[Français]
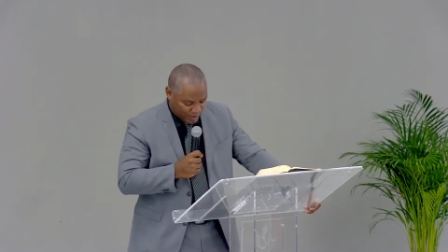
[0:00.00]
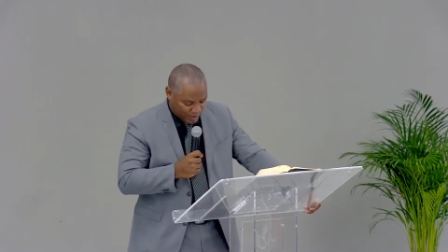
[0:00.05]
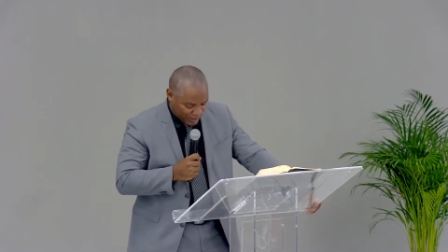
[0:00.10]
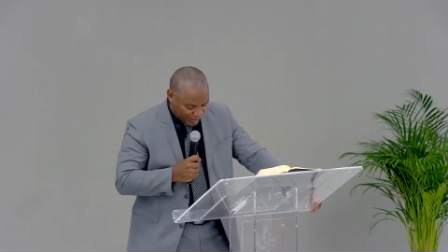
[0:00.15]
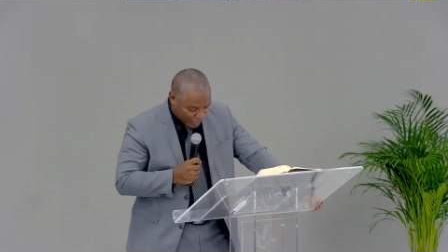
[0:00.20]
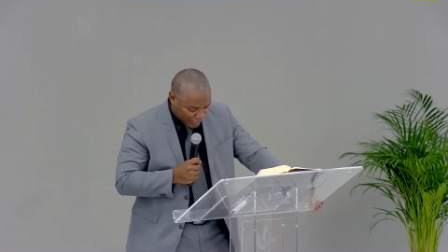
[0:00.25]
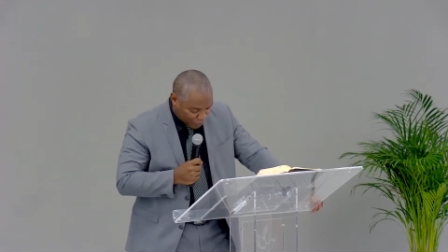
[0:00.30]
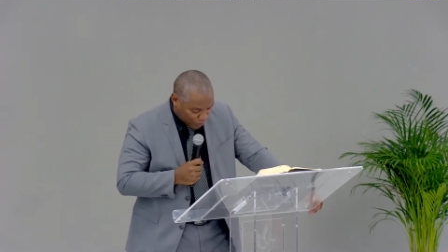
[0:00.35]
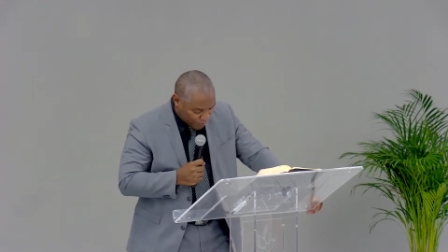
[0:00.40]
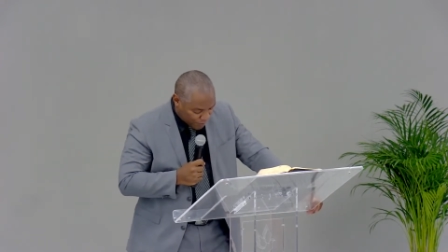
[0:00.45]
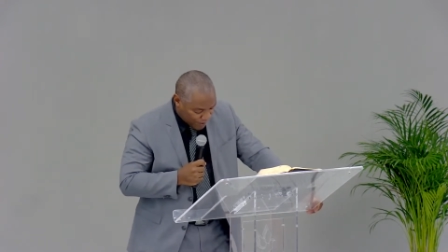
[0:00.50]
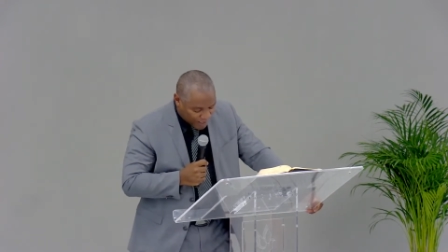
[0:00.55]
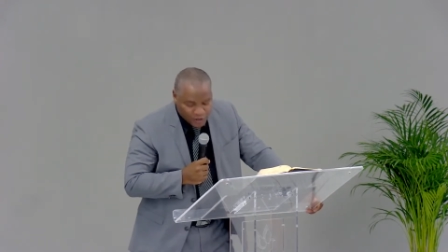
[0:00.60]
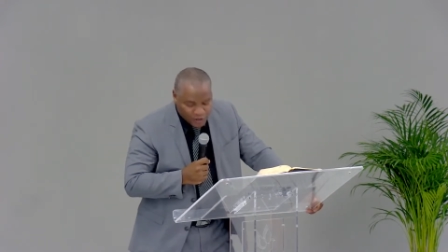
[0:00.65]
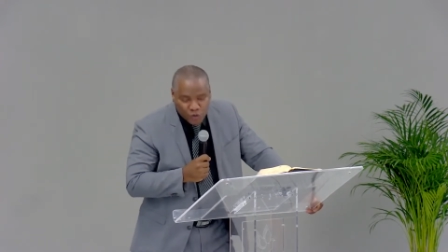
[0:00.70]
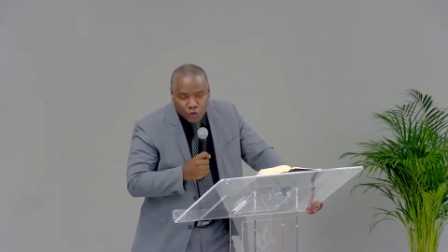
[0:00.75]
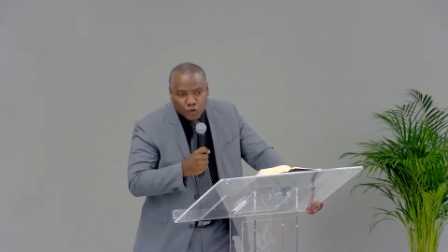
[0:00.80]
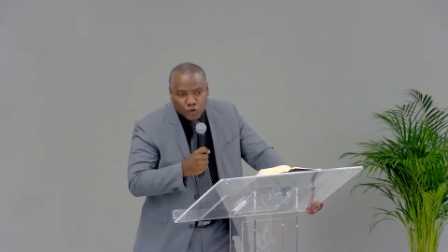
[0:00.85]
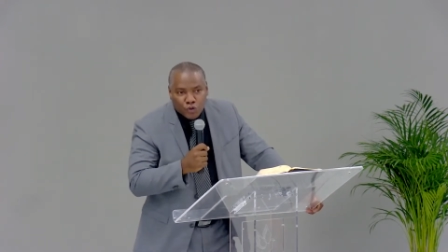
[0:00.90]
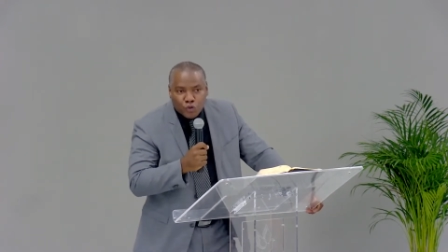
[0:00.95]
quelque part
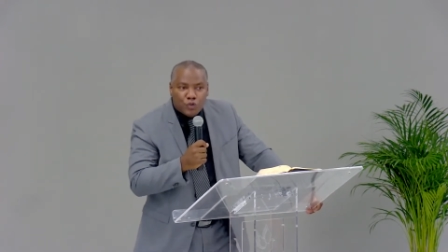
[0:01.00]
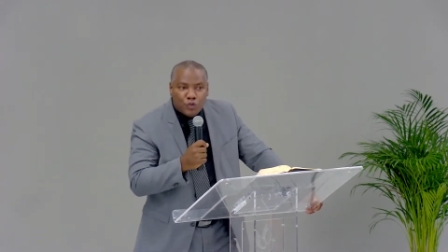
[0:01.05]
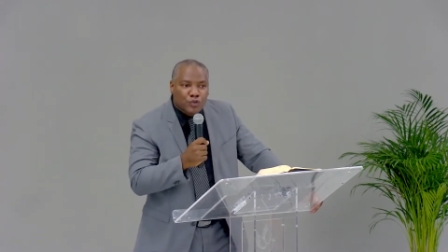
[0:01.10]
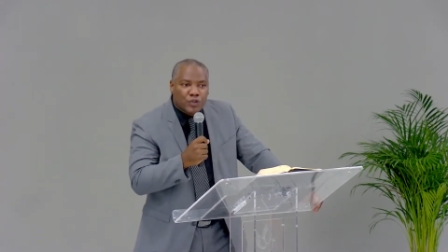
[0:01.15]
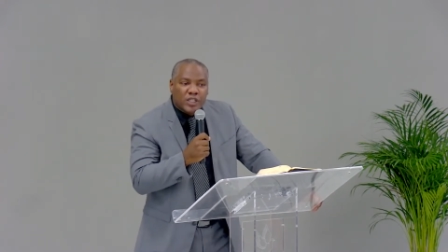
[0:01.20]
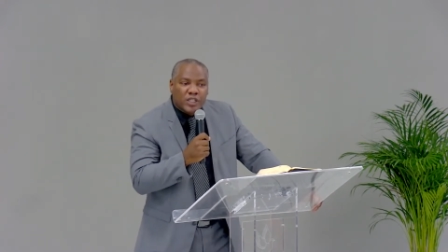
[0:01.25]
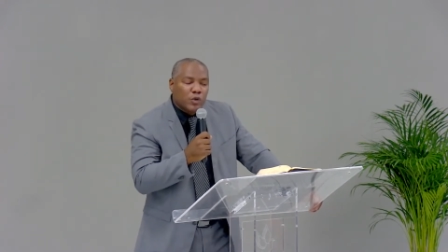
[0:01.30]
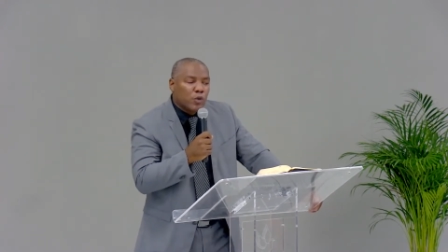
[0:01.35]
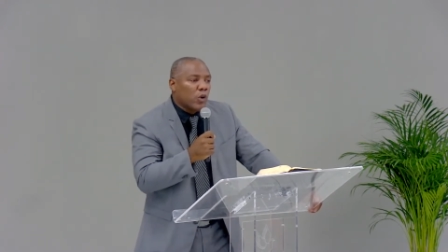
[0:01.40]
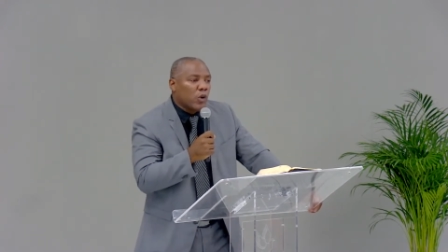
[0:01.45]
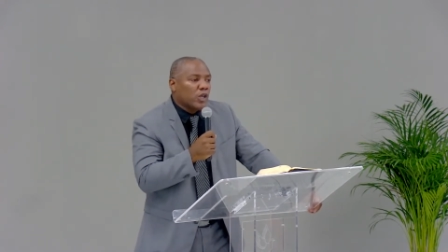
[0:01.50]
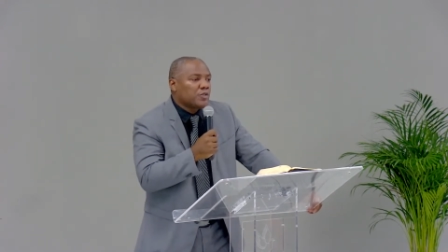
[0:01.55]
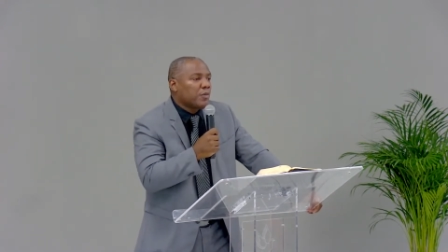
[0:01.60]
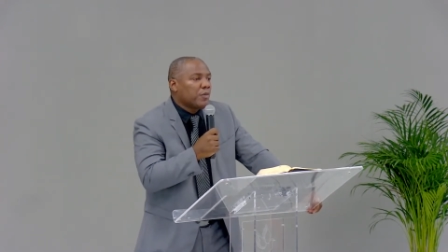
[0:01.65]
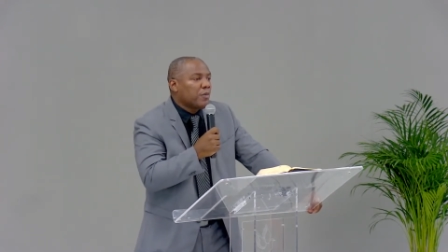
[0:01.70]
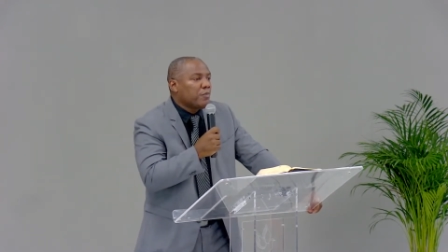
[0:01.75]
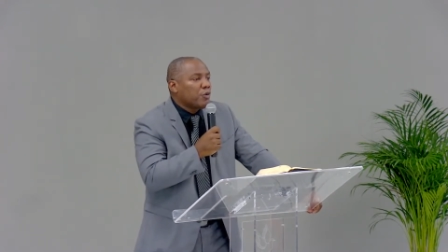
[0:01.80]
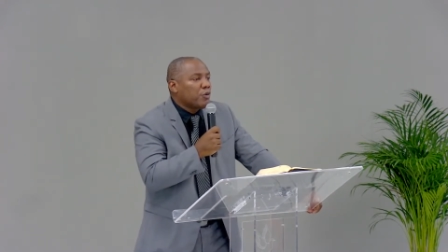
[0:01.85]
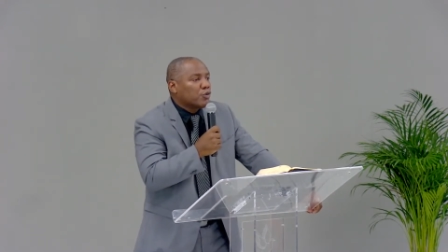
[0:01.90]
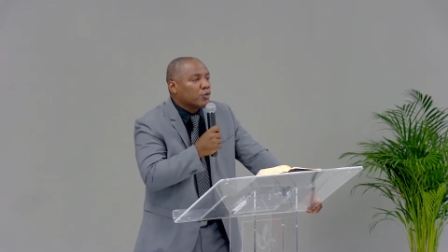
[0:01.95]
être source de découragement
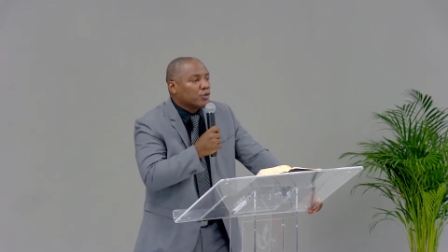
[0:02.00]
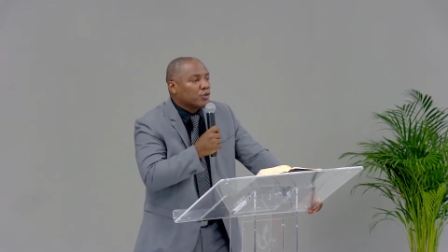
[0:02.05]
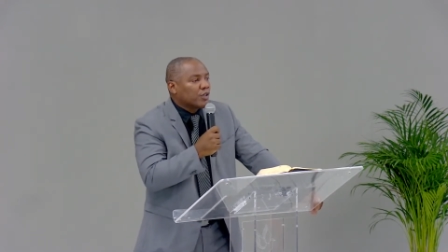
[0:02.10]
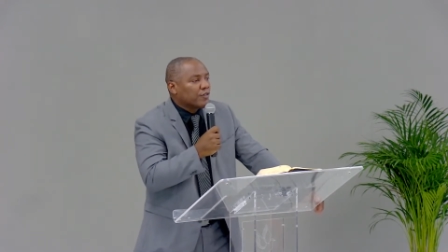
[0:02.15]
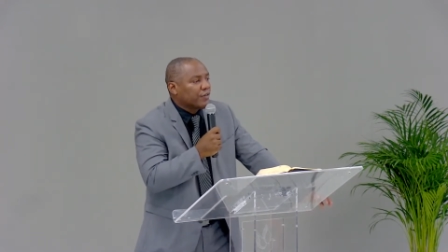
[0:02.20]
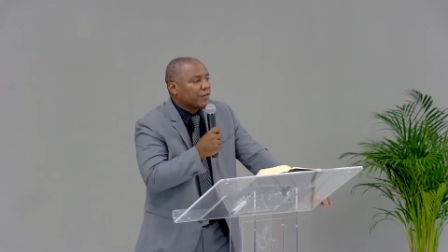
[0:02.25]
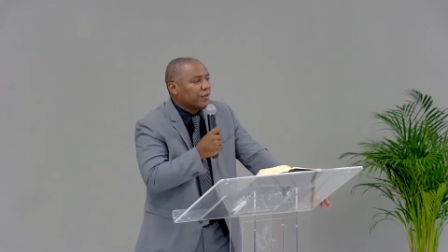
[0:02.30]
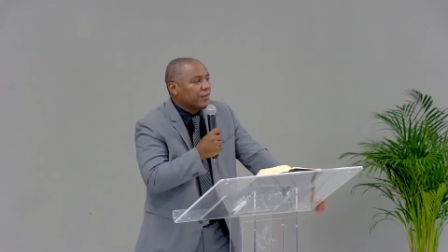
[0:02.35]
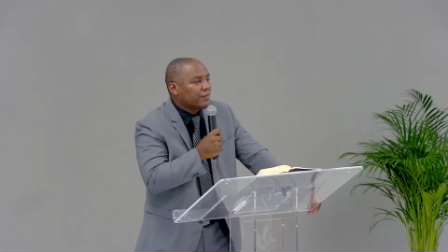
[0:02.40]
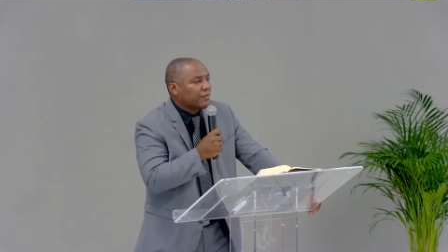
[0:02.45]
pour nos enfants.